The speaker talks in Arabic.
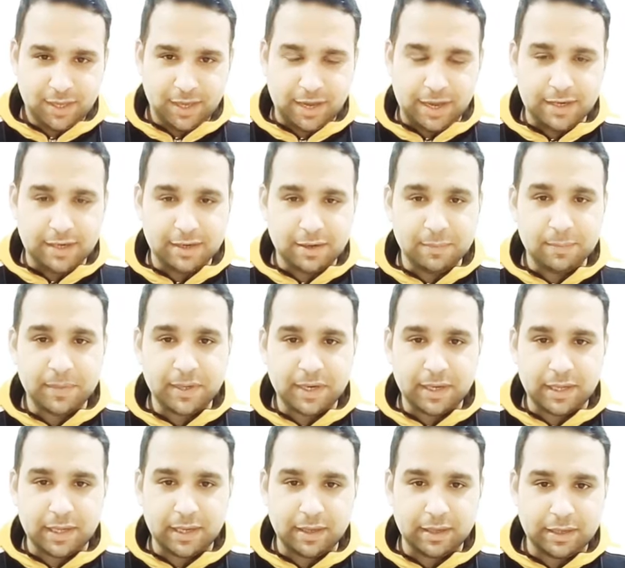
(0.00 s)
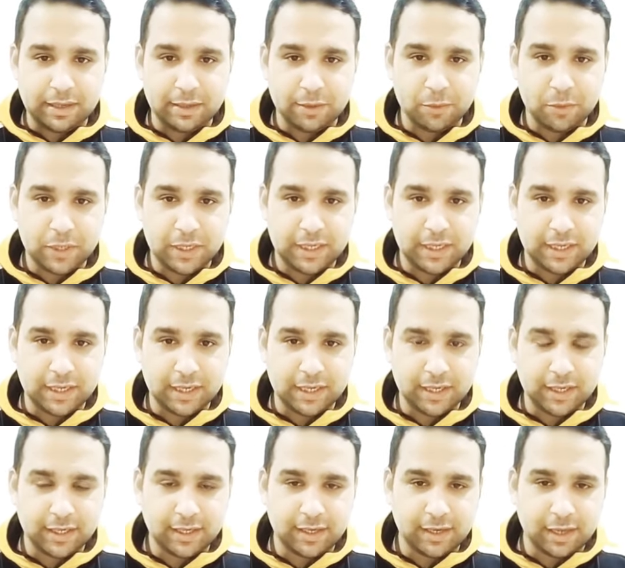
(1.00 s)
عن المرأة القوية
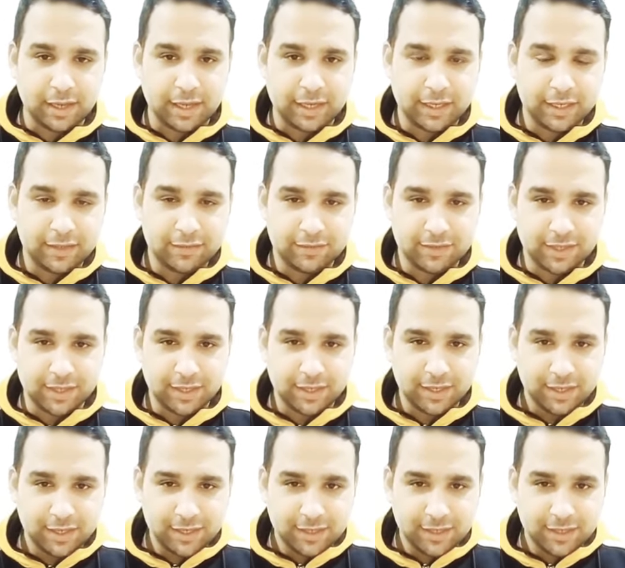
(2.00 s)
العنيدة